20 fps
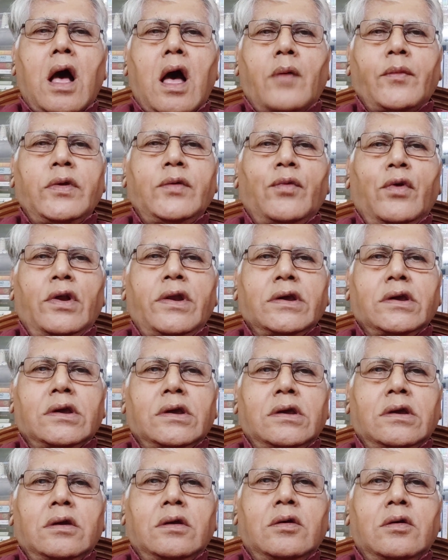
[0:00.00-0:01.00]
আমি বলি
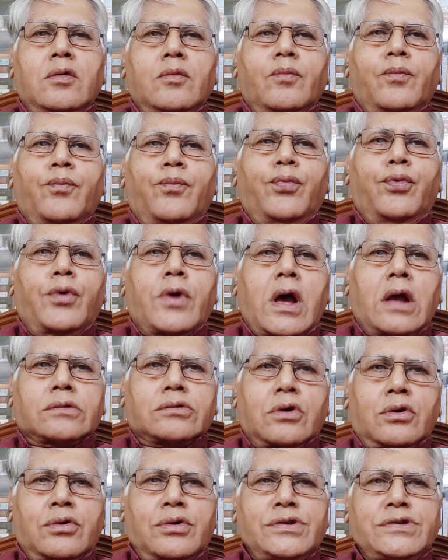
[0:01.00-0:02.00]
কি
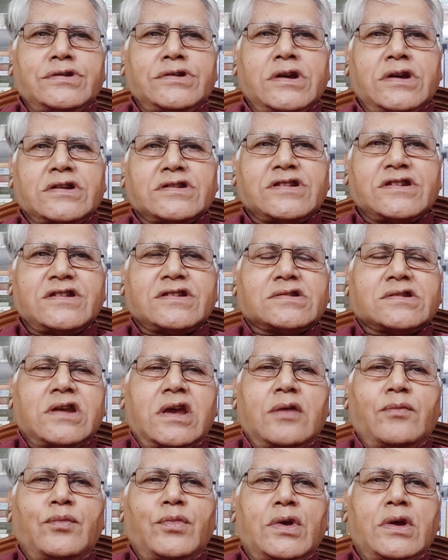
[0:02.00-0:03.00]
পুরাতন যে
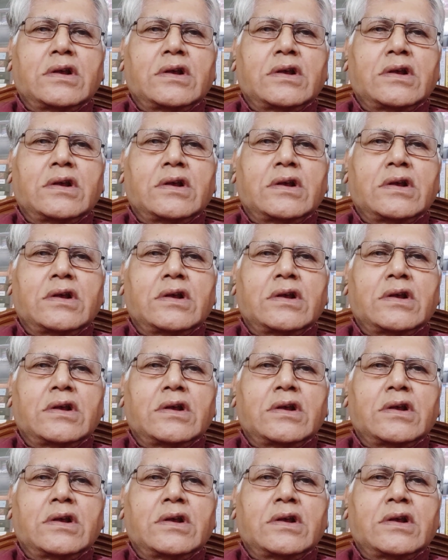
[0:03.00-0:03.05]
সিস্টেম